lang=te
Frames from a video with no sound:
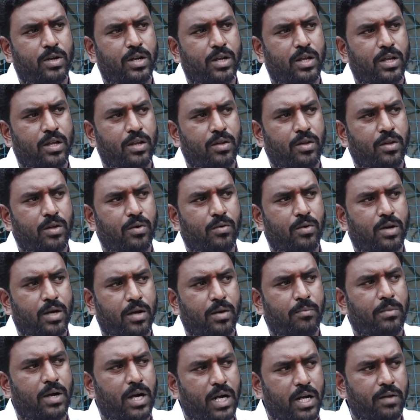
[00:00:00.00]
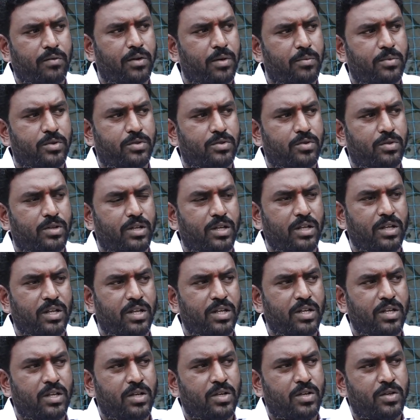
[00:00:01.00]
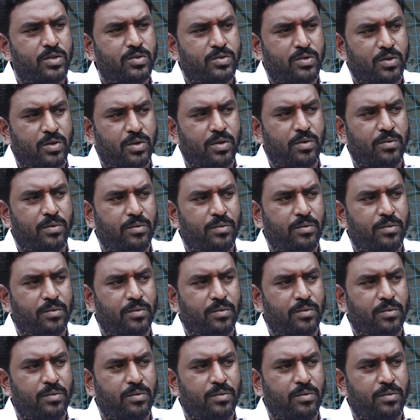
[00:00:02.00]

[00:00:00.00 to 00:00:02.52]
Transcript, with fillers: అనేది ఒక మాట వినిపిస్తుంది సో